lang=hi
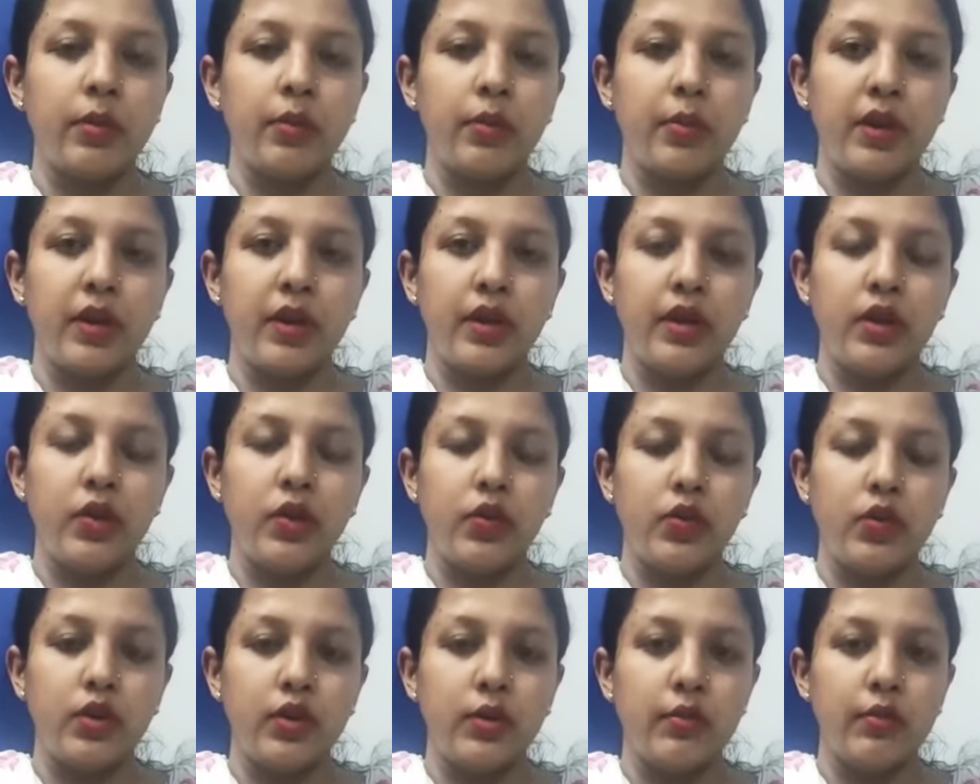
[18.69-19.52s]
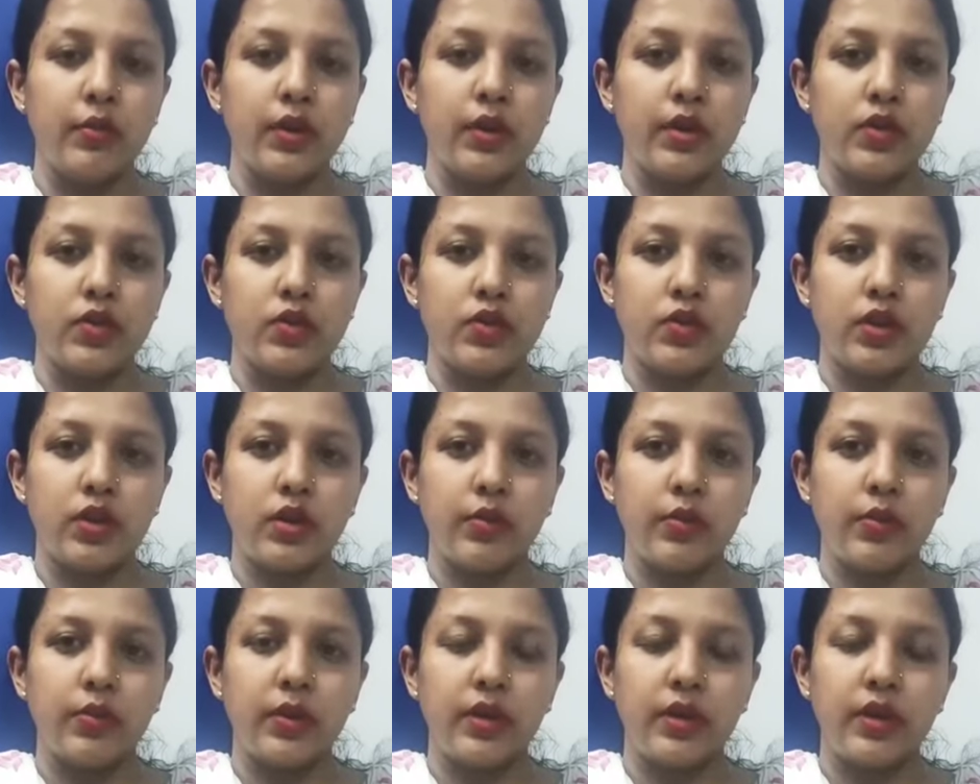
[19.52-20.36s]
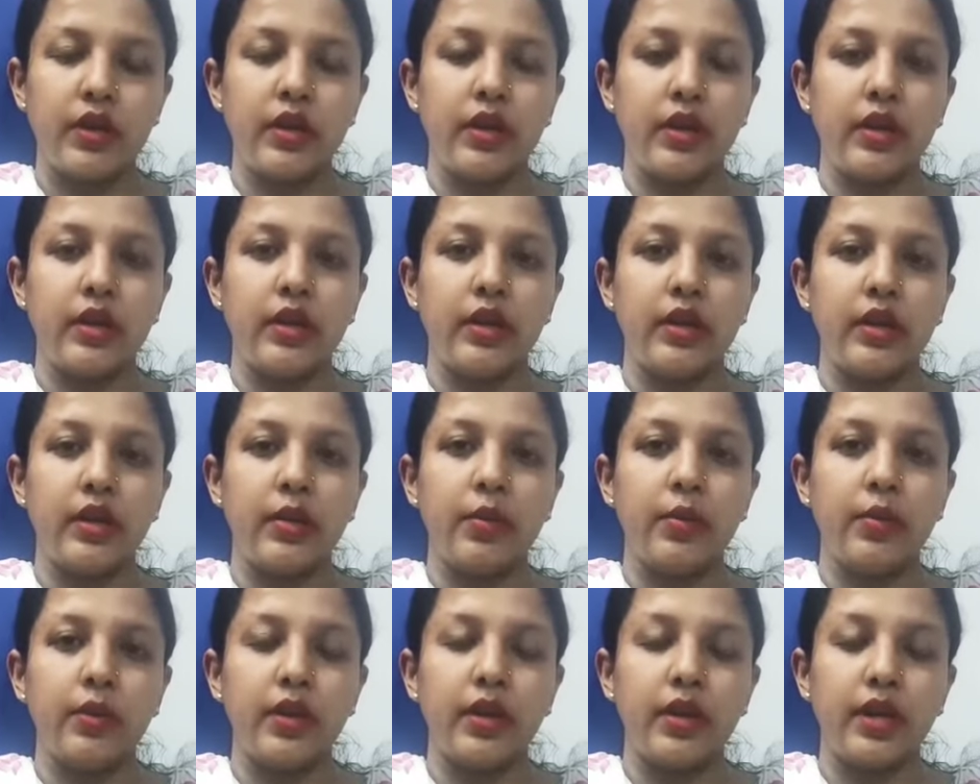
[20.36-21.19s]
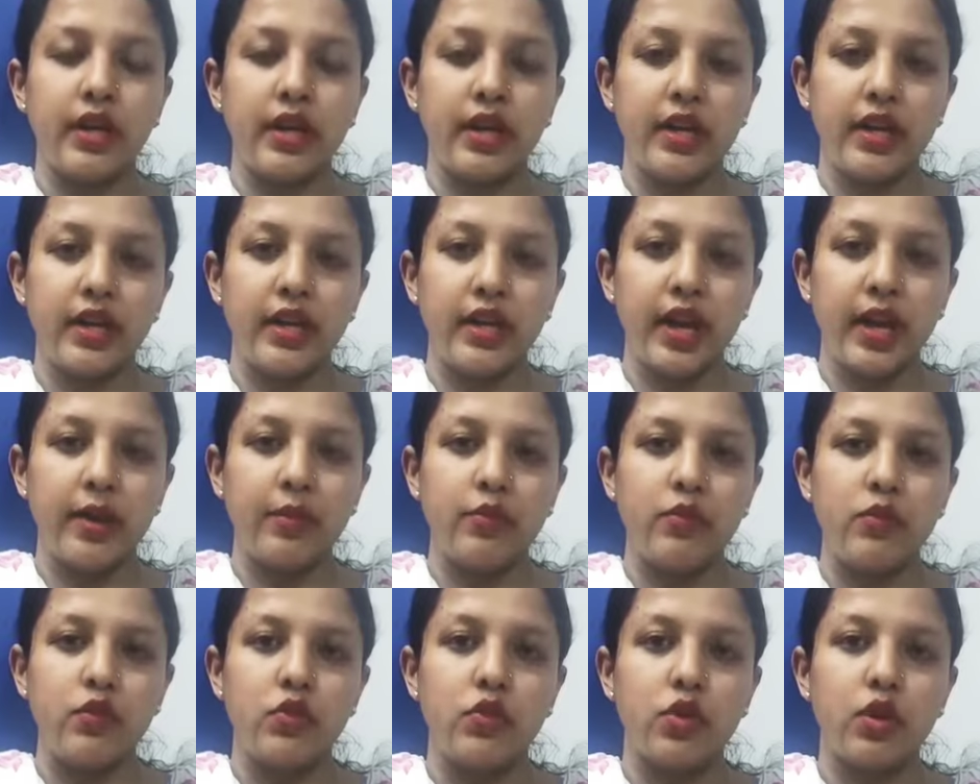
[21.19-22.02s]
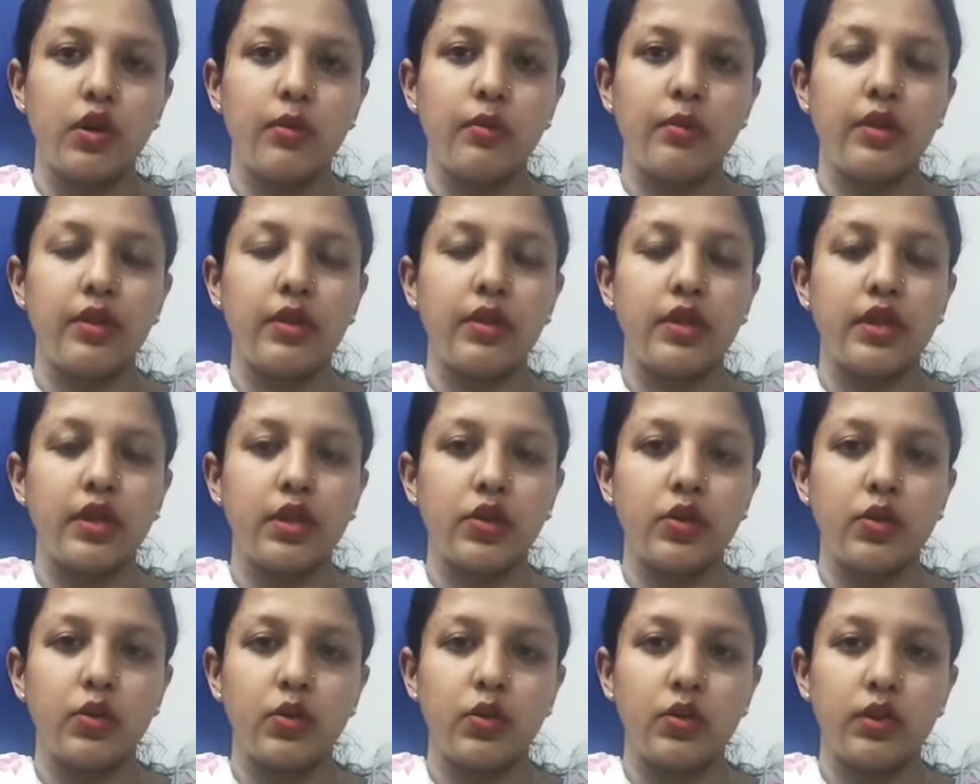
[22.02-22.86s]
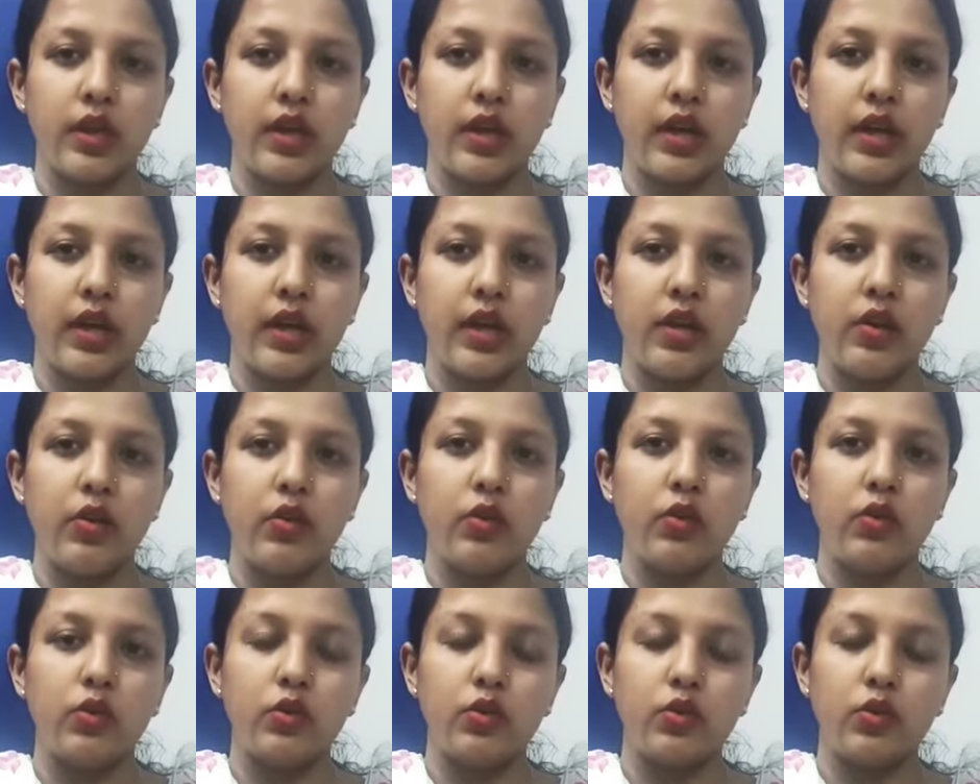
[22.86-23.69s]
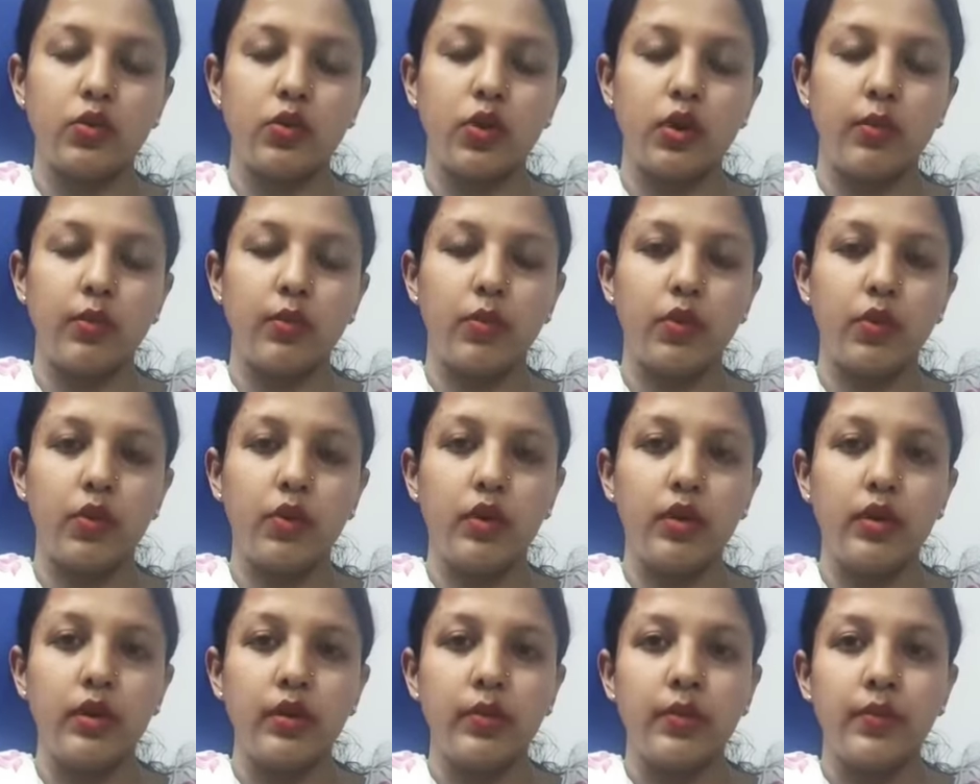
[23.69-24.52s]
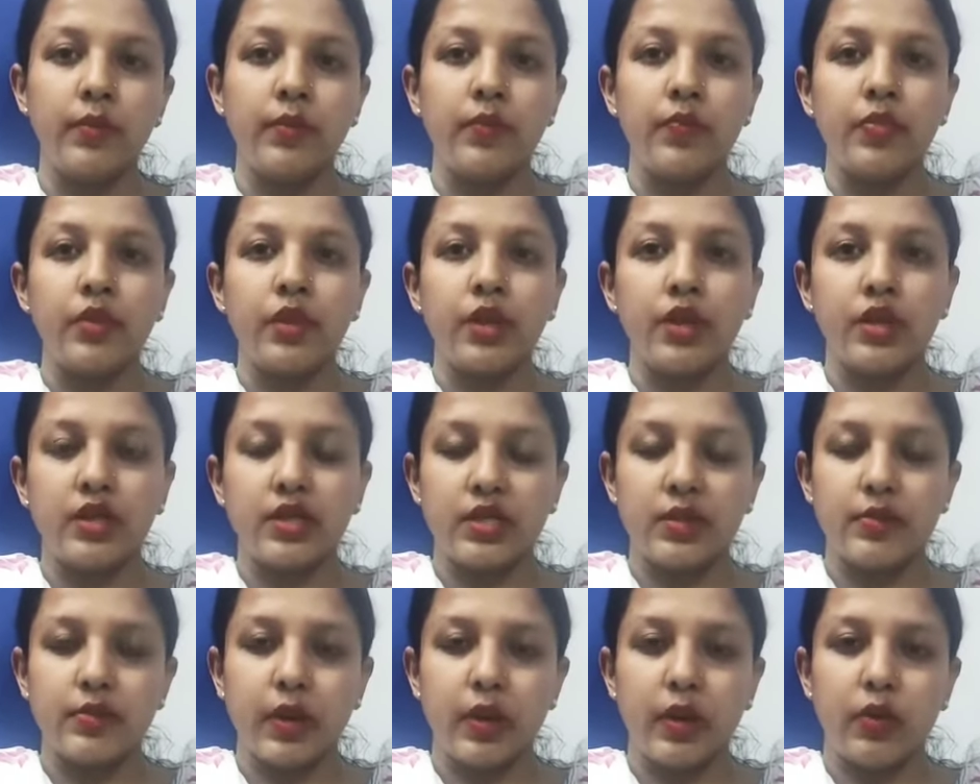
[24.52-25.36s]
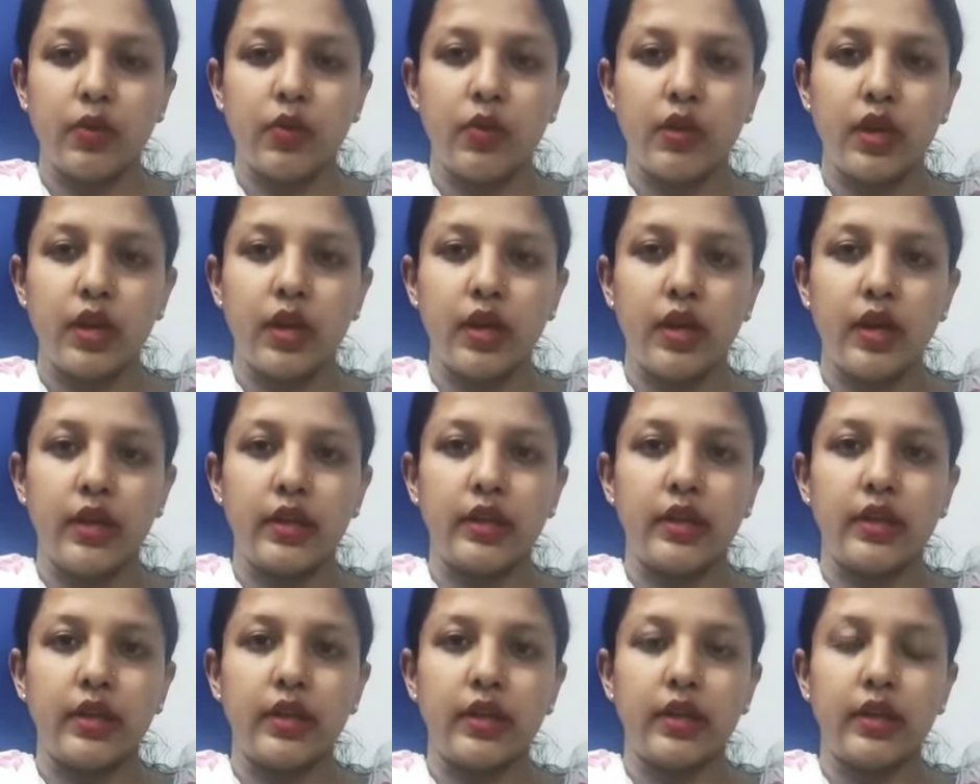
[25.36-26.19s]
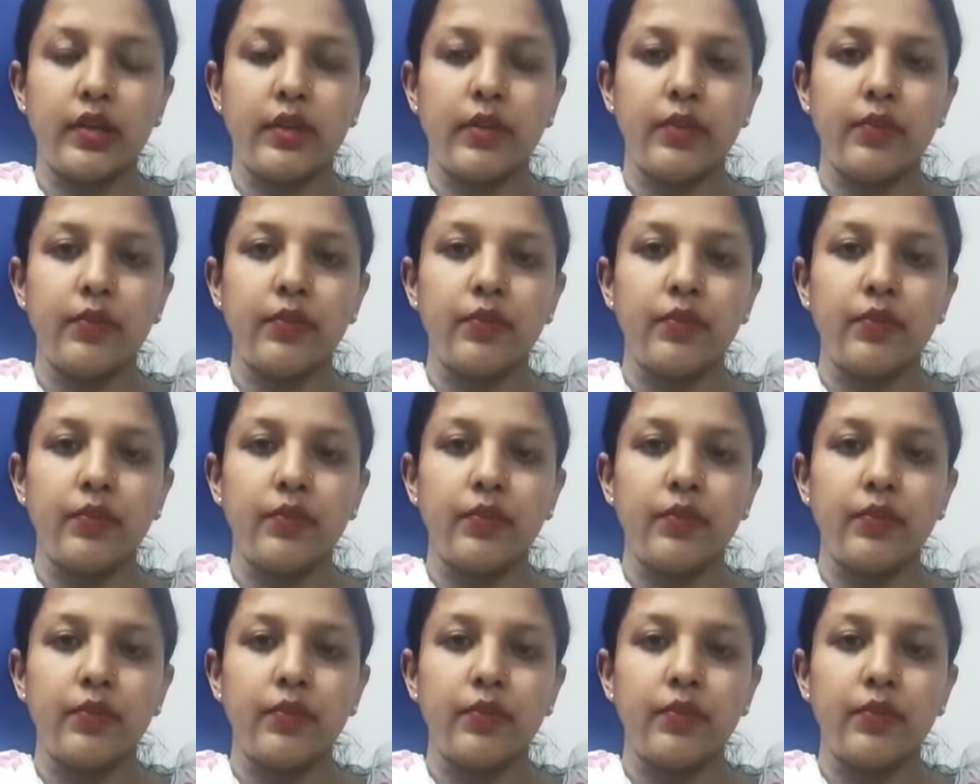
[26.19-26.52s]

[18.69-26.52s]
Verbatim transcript: पेन ड्यूरिंग मेंस्ट्रुअल पीरियड पीरियड के टाइम जो हमें दर्द होता है उसको हम लोग डिसमेनोरिया कहते हैं